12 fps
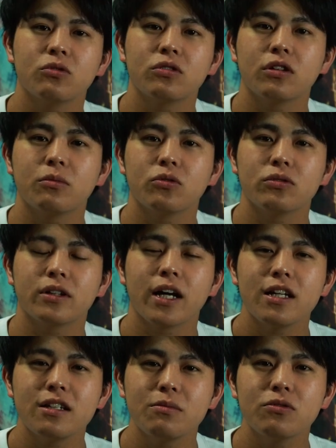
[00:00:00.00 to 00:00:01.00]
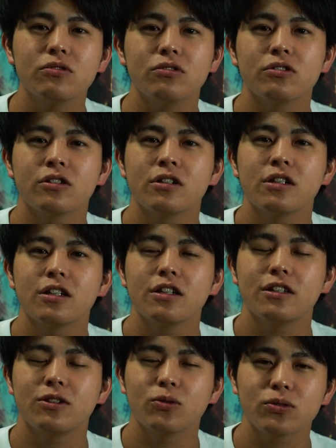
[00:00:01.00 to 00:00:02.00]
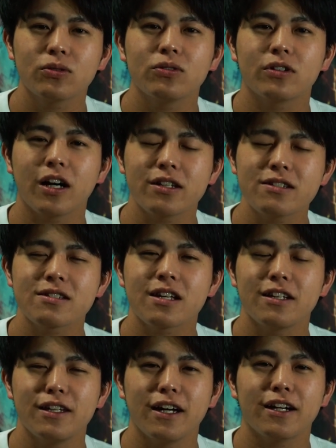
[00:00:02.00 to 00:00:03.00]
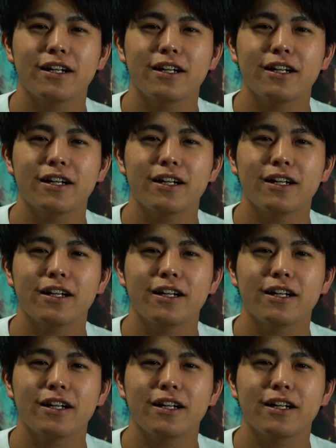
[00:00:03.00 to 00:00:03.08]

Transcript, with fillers: 僕はもうだいぶ疲労というか暑さにや